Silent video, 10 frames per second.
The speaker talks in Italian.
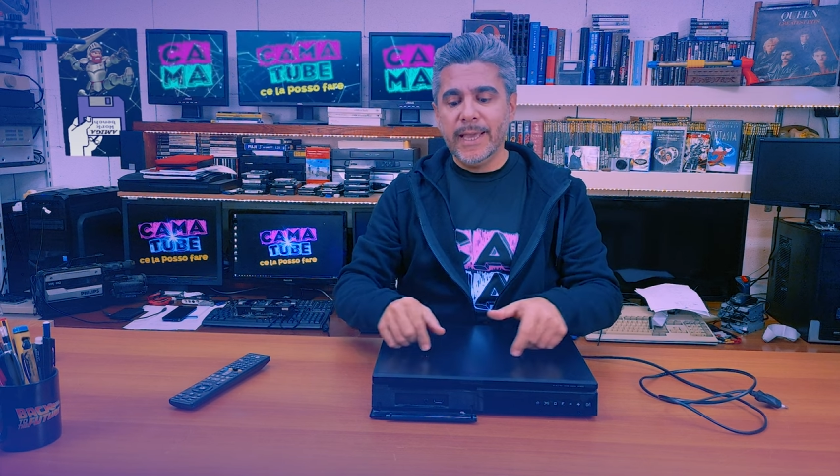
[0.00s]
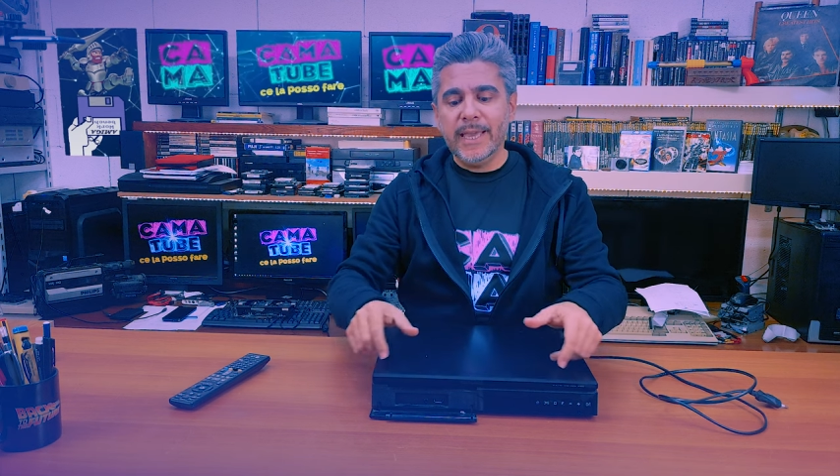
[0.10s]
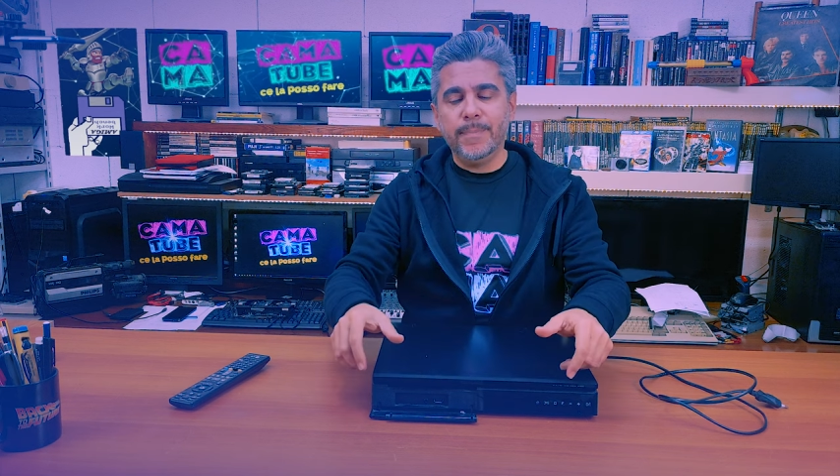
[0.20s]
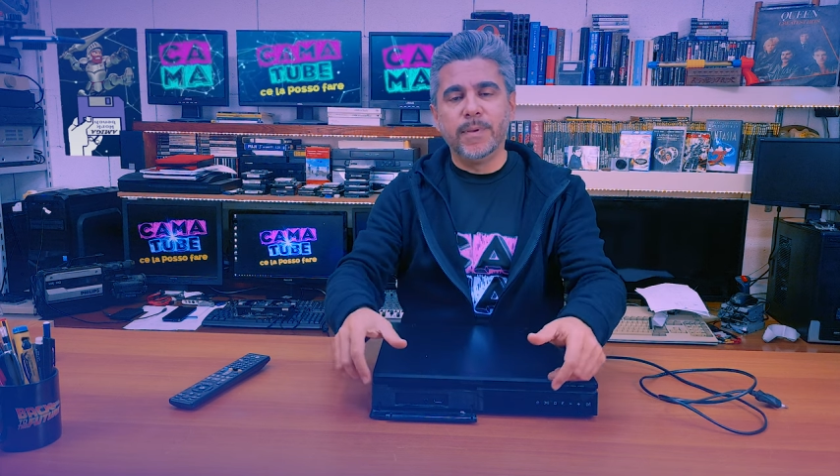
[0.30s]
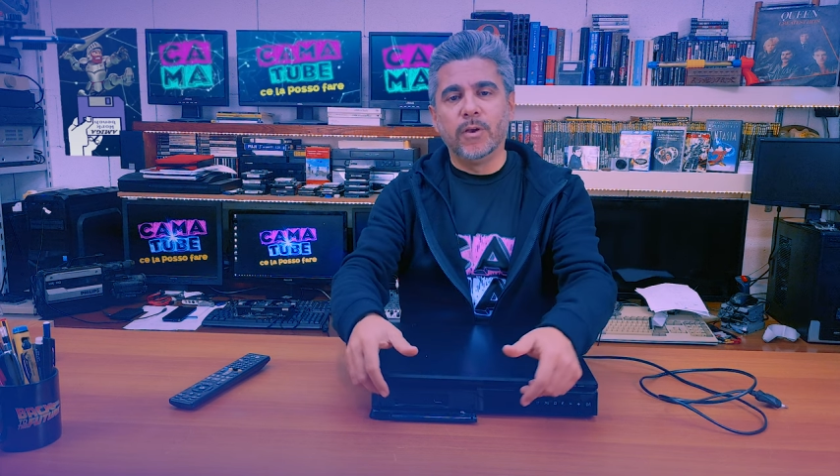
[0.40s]

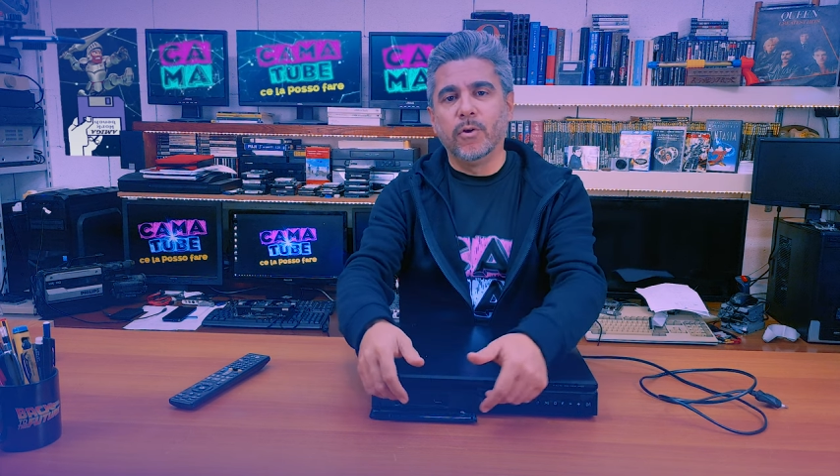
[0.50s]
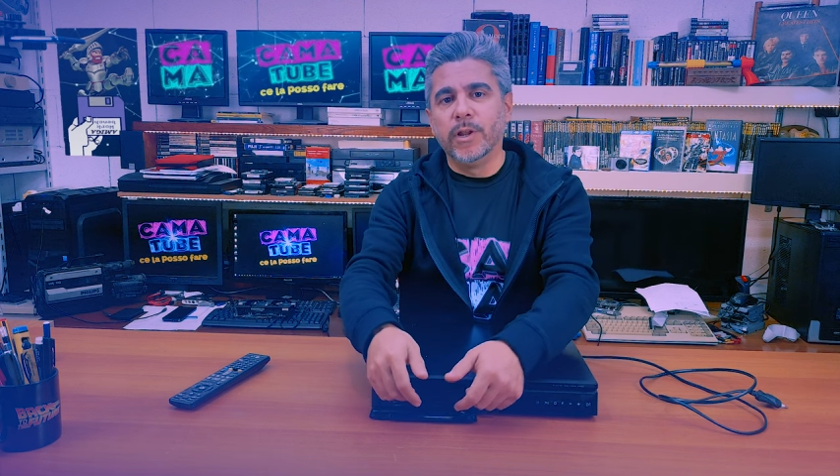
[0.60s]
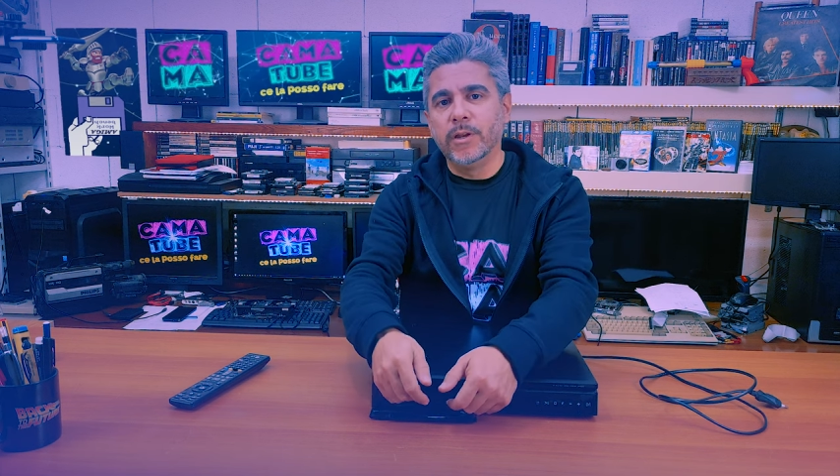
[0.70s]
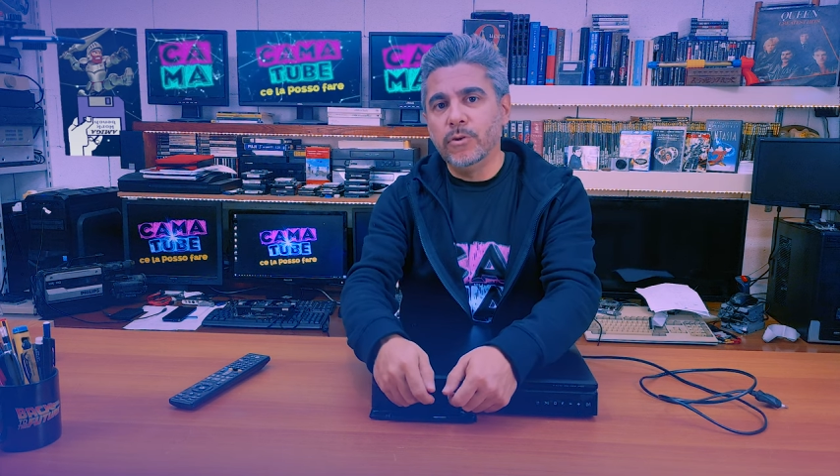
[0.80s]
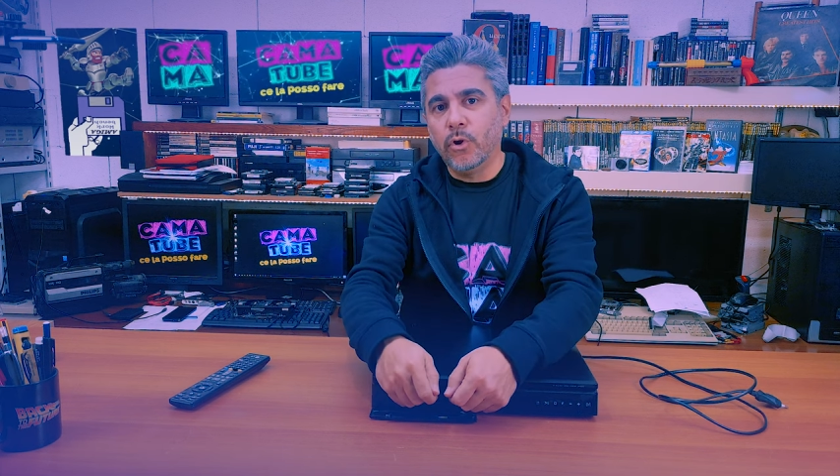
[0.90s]
i
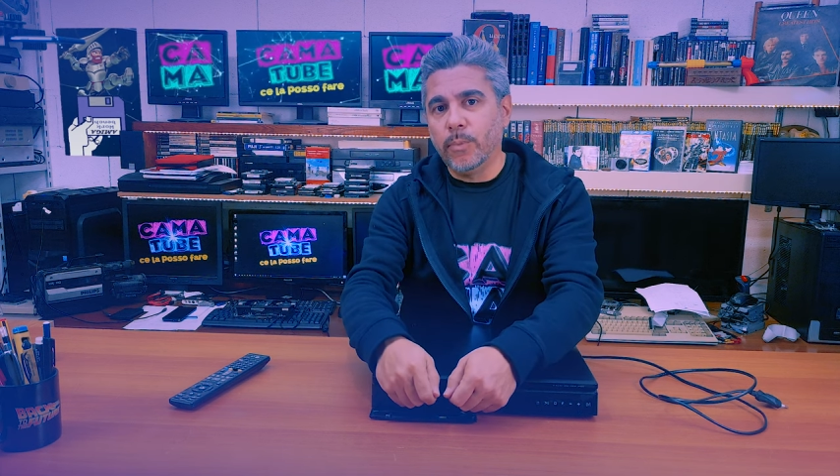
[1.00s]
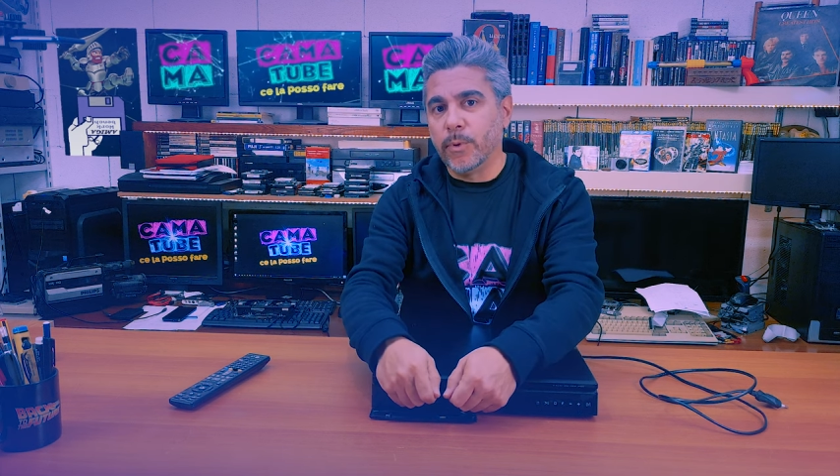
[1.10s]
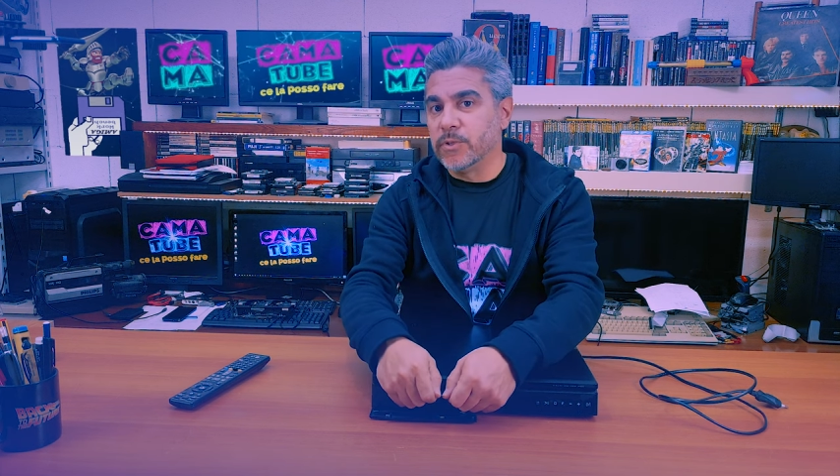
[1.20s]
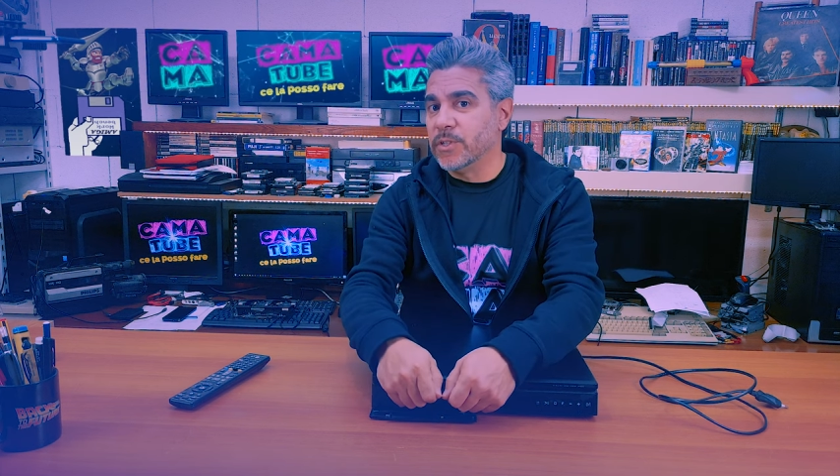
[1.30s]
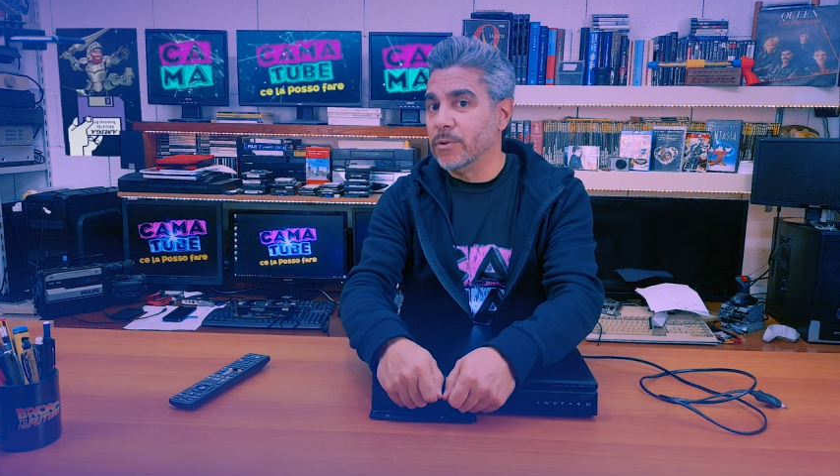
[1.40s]
piccoli non lo
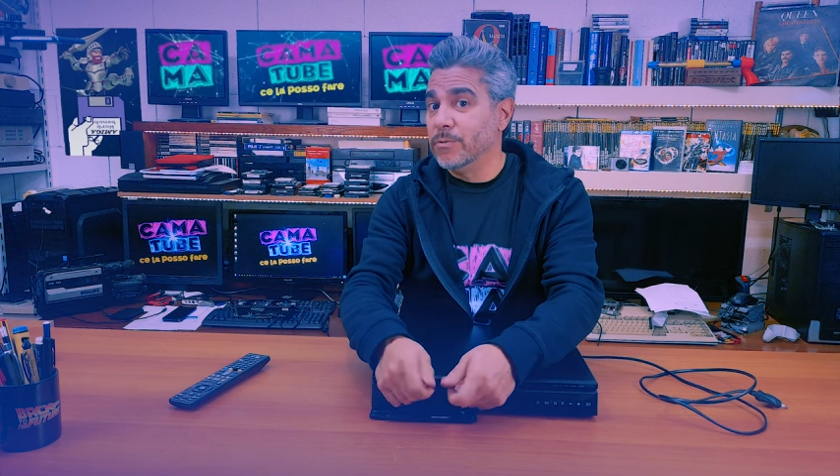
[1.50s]
possano